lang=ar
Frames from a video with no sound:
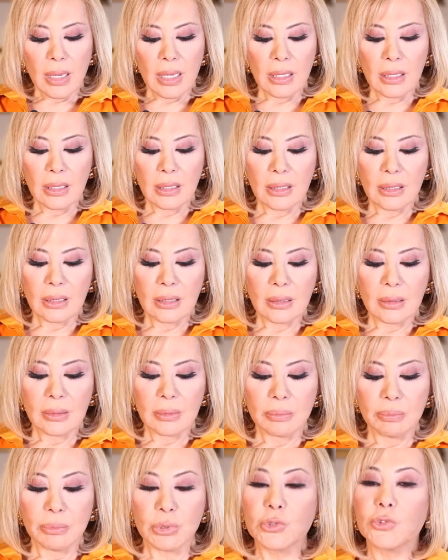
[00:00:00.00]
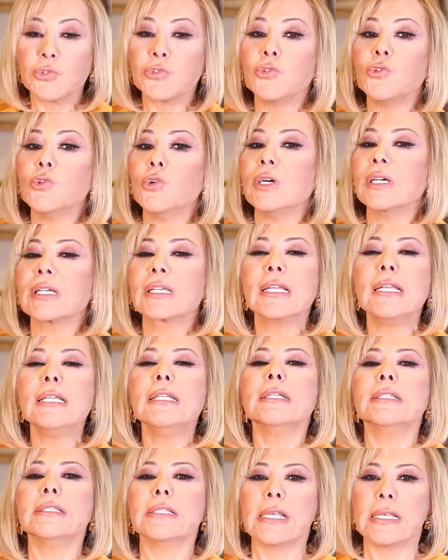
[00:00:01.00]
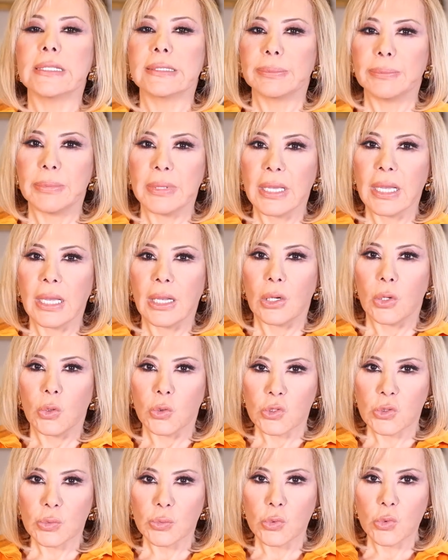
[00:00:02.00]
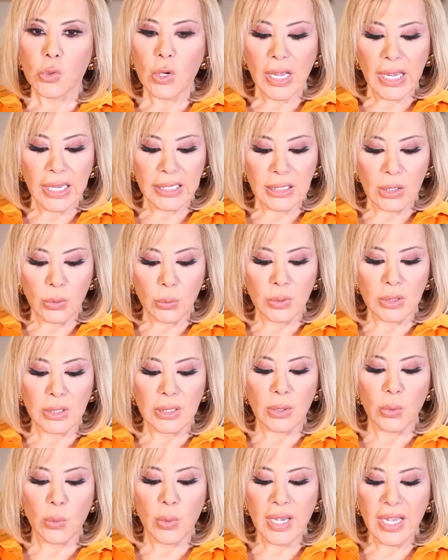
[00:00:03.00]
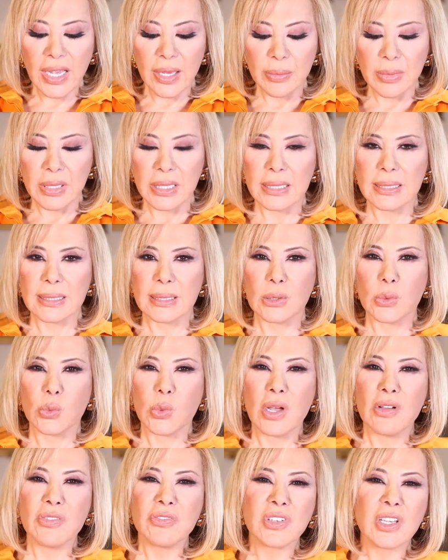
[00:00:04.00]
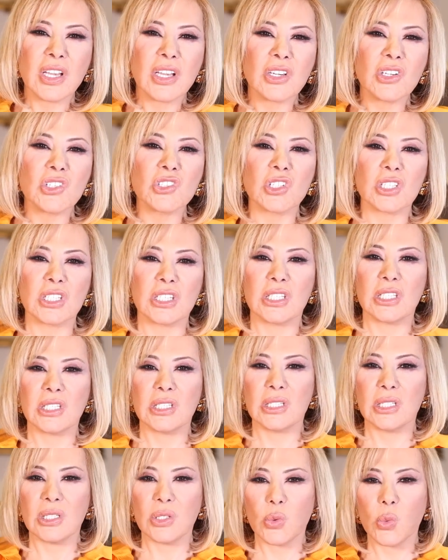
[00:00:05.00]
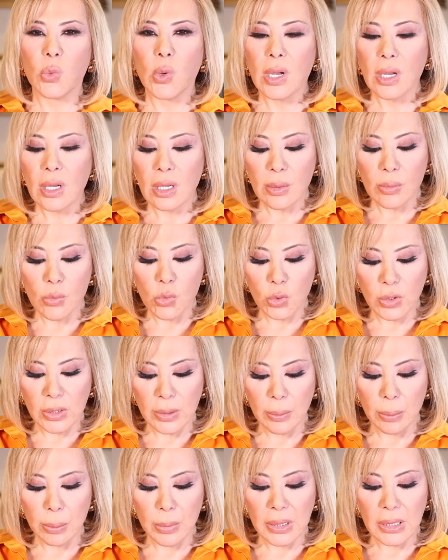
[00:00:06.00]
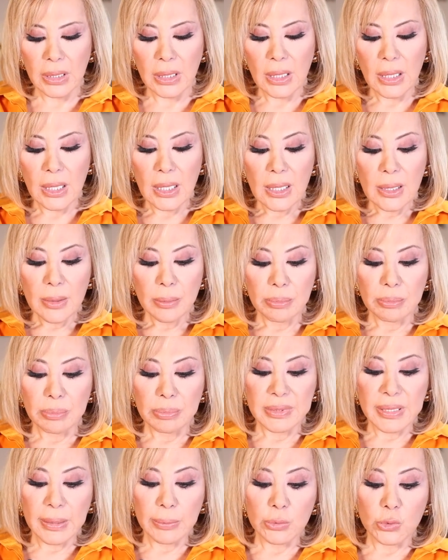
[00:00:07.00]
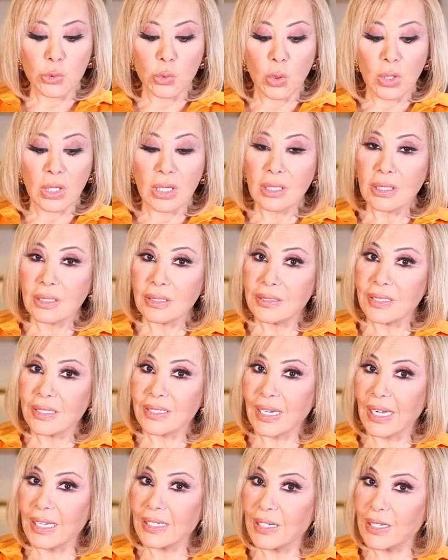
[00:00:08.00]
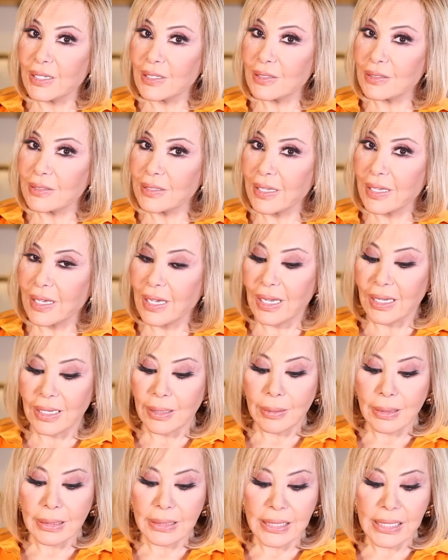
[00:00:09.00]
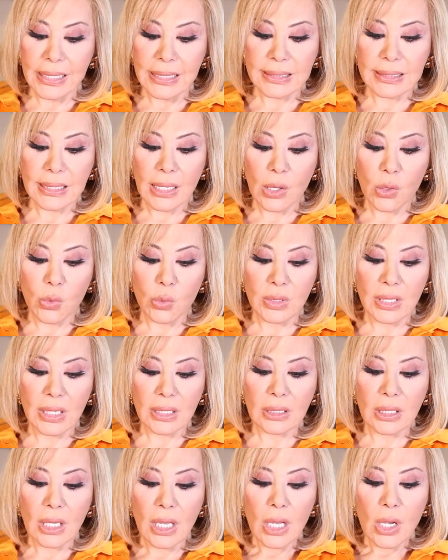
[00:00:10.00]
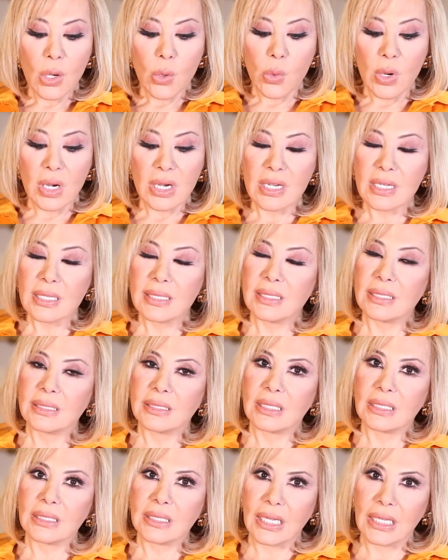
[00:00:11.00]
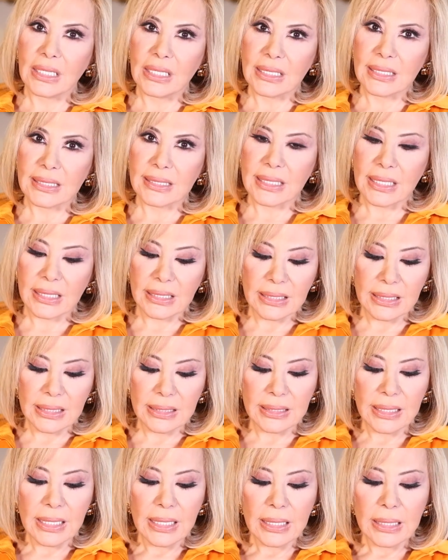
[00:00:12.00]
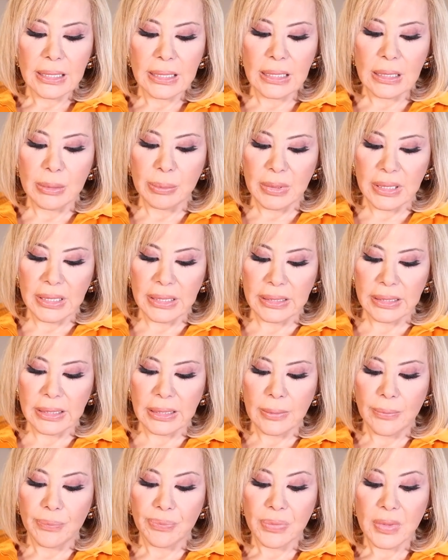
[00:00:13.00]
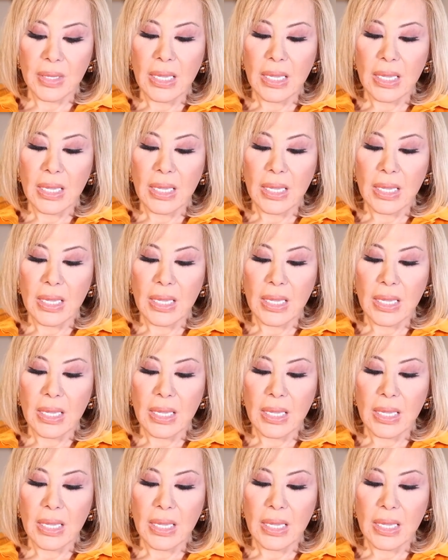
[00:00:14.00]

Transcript: آه، بتفوق كل الناس بهالأسبوع حيوية وحماسة وأفكار جيدة ومهمة بتبدو قادر على إقناع ناس حولك وخاصة على الصعيد المهني